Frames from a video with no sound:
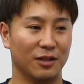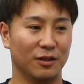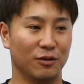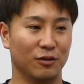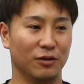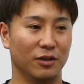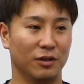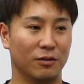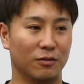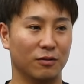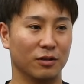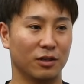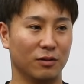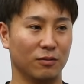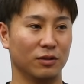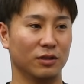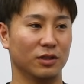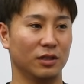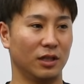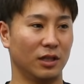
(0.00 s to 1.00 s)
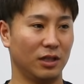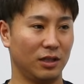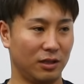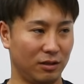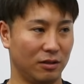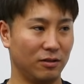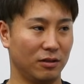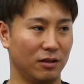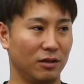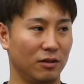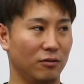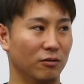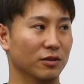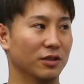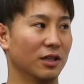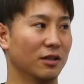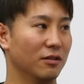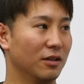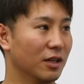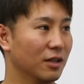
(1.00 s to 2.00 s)
それでこう気持ちで押
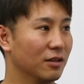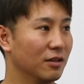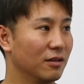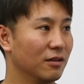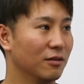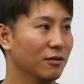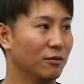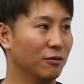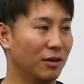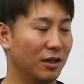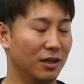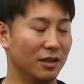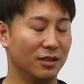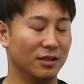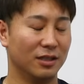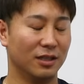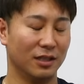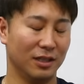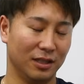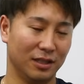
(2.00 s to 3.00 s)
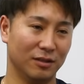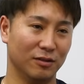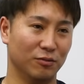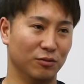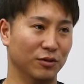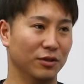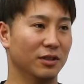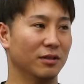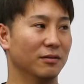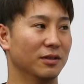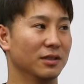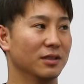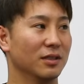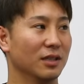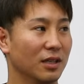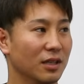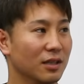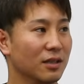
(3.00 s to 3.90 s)
せるかとは、はい、思ってますね。